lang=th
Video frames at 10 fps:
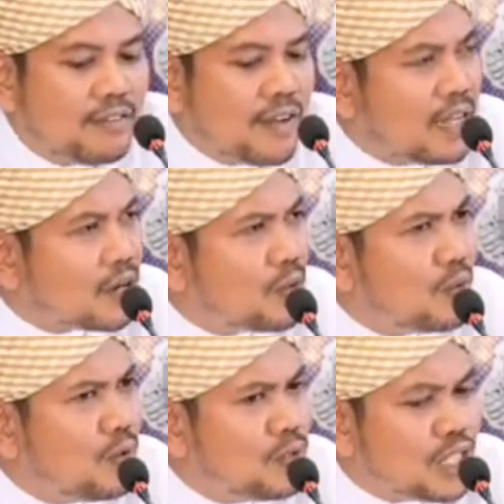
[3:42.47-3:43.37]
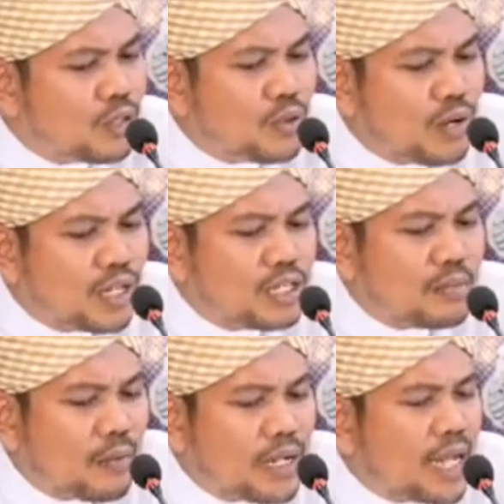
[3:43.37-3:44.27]
ฟายกูลูเจ้าตัวก็จะ
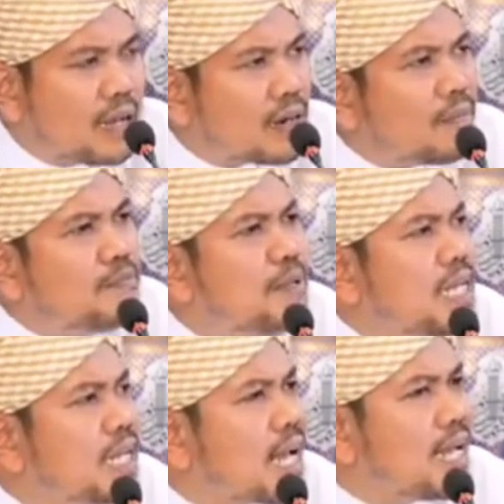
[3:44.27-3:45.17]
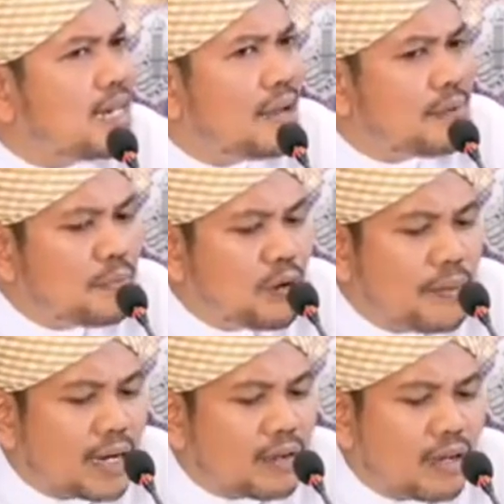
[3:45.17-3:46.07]
บอกว่ายาร็อบบี้ข้าแด่พระผู้อภิ
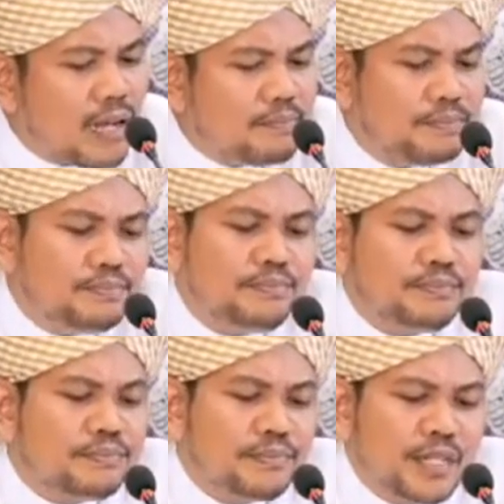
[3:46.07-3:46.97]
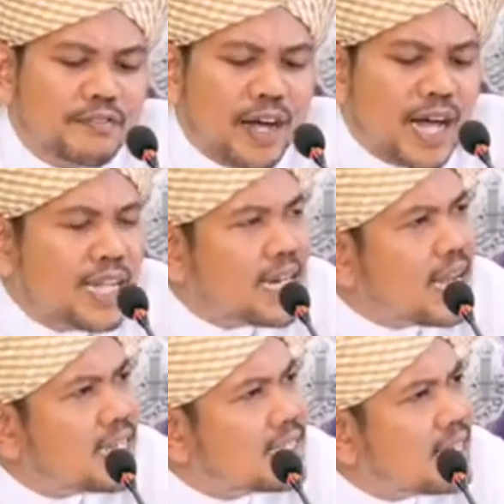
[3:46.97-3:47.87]
บาลขอรับฟาไอนะ
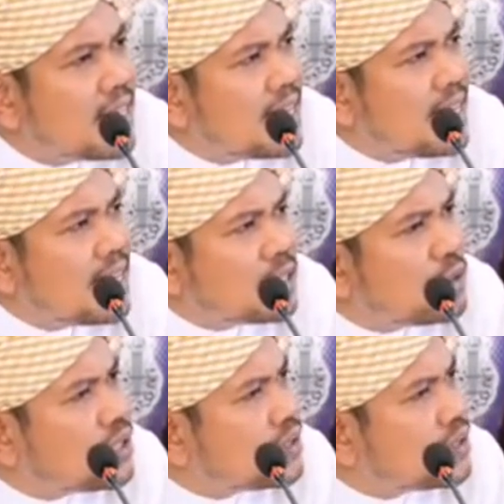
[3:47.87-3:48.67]
ฮัสนาตุน